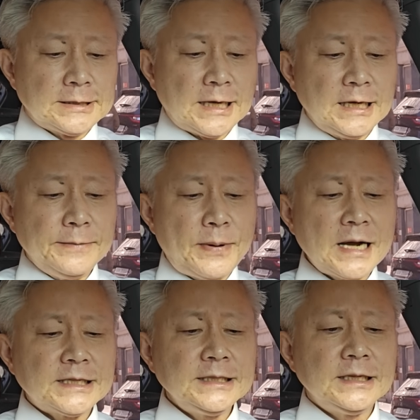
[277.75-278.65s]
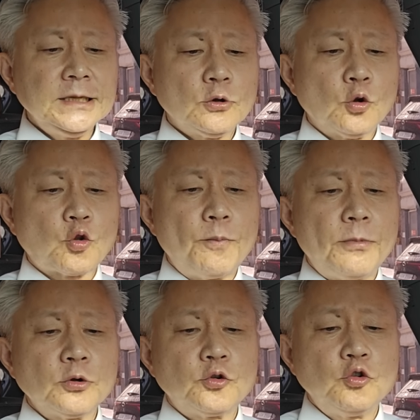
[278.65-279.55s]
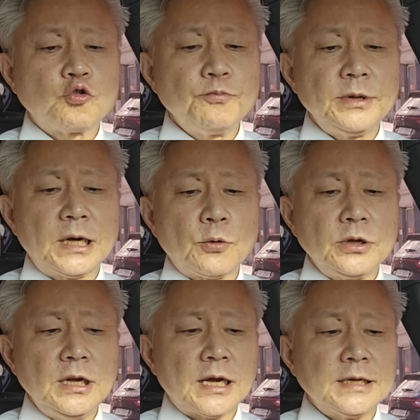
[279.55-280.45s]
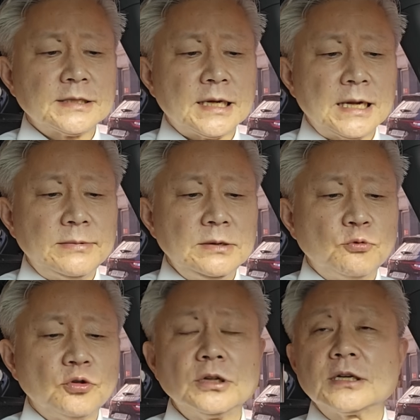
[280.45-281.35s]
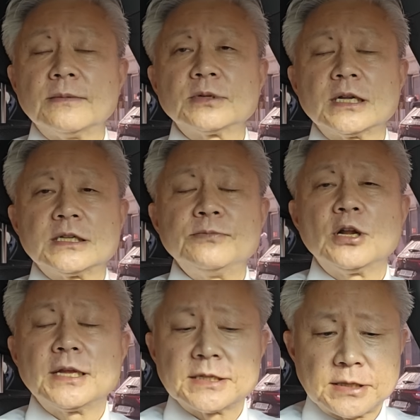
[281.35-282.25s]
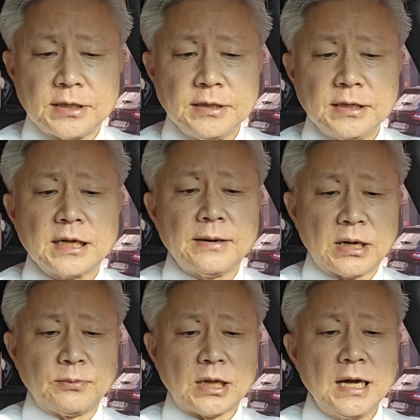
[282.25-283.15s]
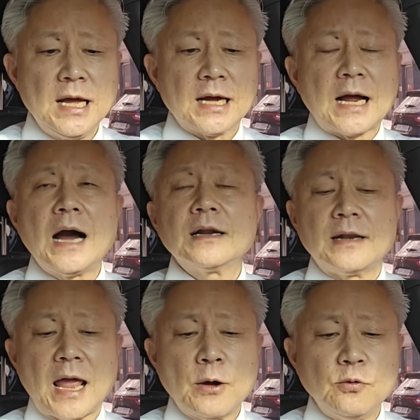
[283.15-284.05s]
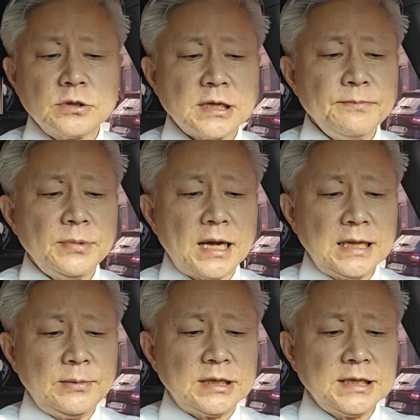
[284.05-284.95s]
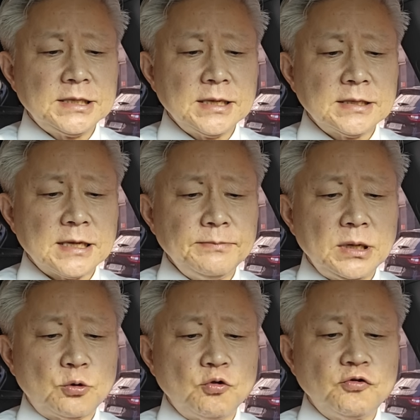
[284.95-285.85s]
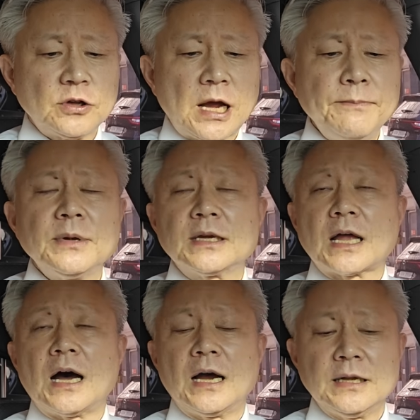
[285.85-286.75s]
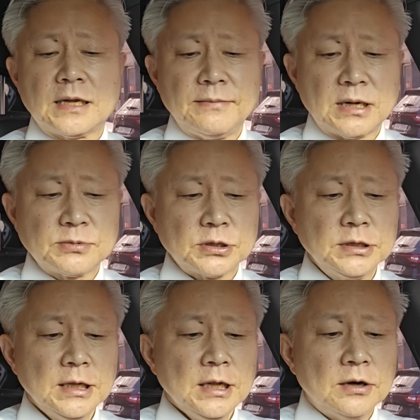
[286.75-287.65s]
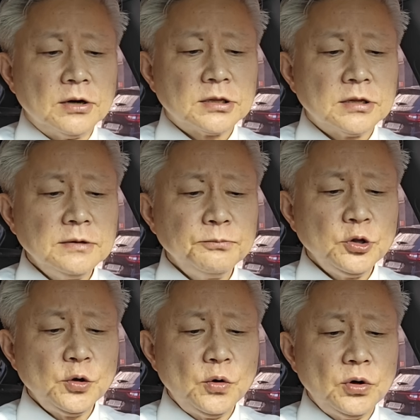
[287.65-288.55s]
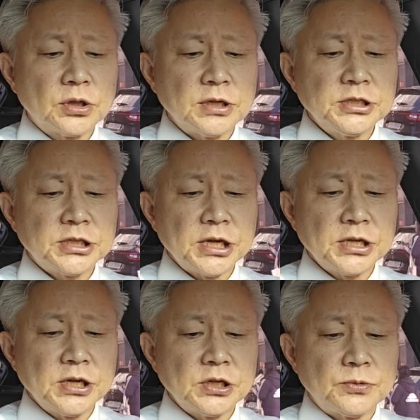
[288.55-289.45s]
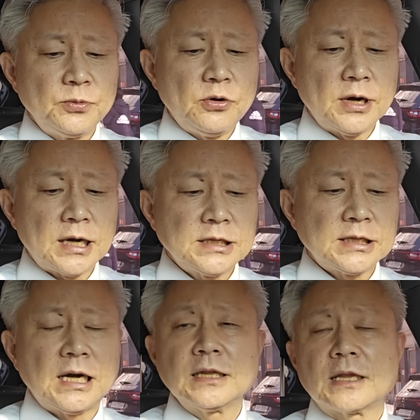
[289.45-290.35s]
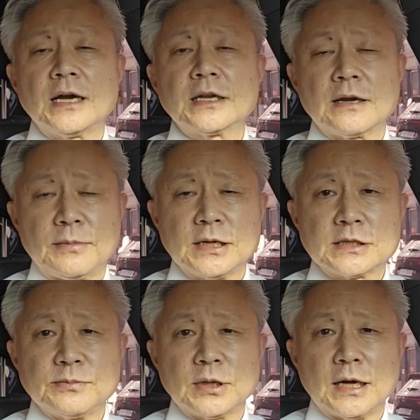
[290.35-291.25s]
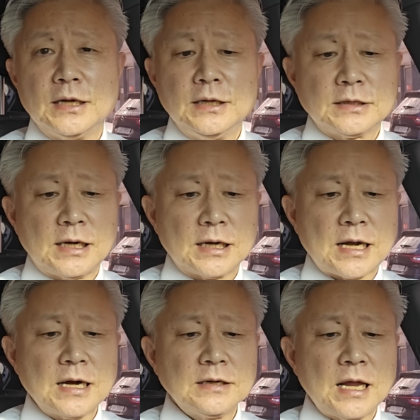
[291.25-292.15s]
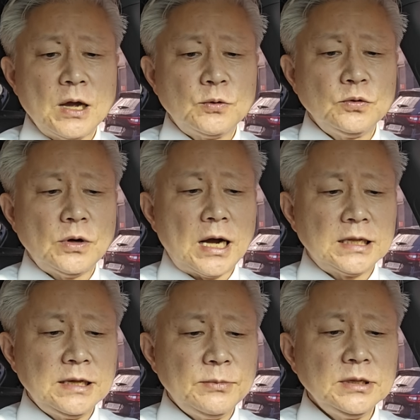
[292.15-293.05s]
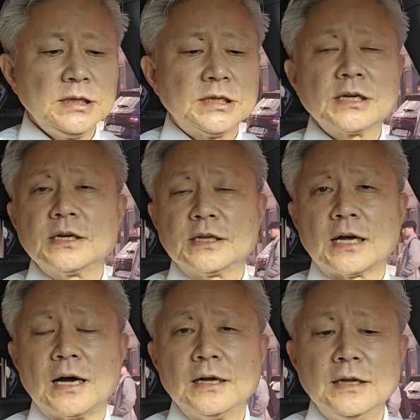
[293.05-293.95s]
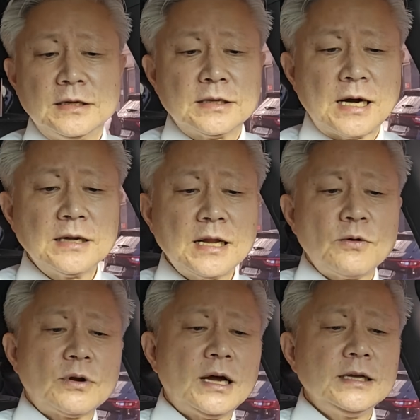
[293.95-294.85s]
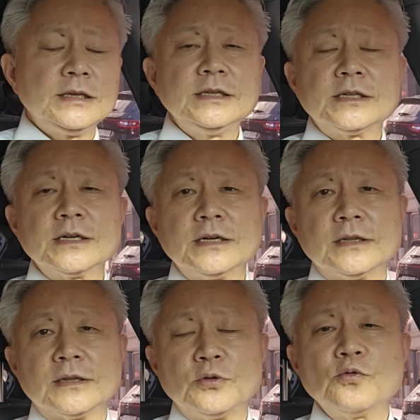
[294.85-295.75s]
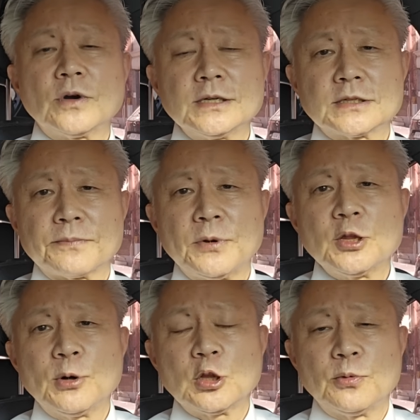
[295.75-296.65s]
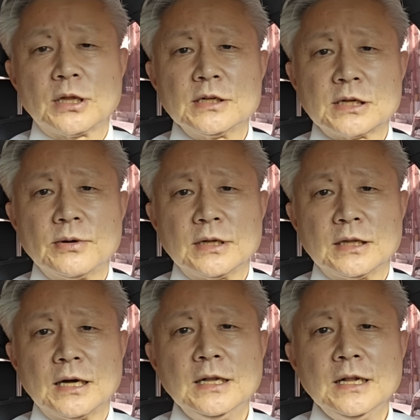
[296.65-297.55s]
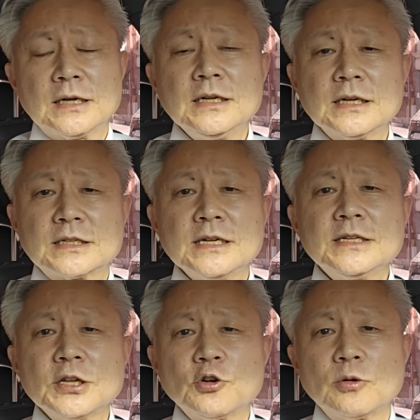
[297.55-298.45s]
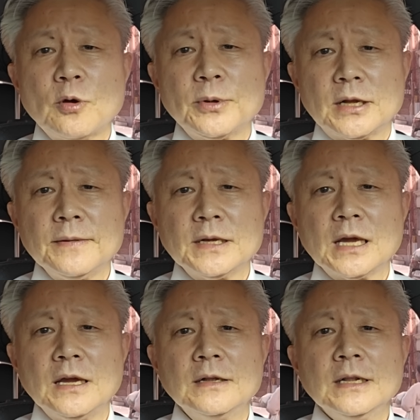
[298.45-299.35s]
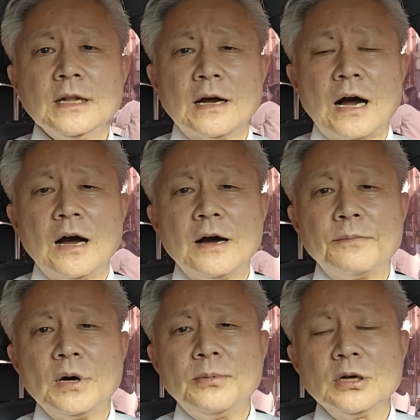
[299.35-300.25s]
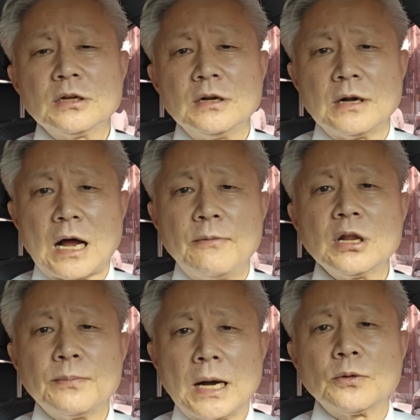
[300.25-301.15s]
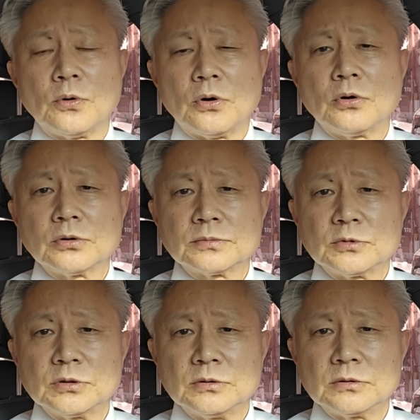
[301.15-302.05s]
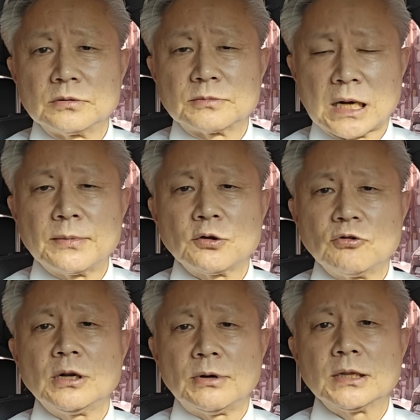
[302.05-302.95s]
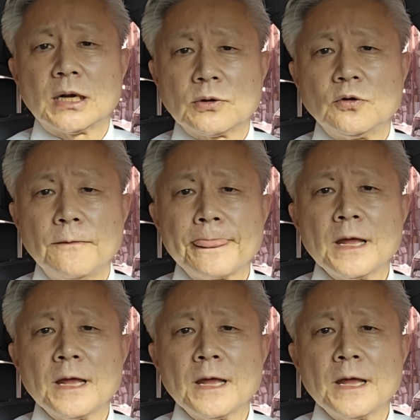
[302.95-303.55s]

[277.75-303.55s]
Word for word: 자, 이 박 씨는 또 돈봉투를 준비하라고 연락한 사람을 묻는 검찰의 질문에 대해서는 이렇게 말합니다. 강내구 선배 아니면 이정근 선배 둘 중에 한 명이다. 이렇게 말하면서 어떤 분이고 어떤 시기인지 명확하지가 않다. 이렇게 말했습니다. 자, 강내구 아니면 이정근이다. 강내구나 이정근, 윤관석 빼도 박도 못하는 상황들이다. 그러니까 전체적으로 보면은 이게 아, 법원을 아무리 봐도 음, 잘 봐주려고 하더라도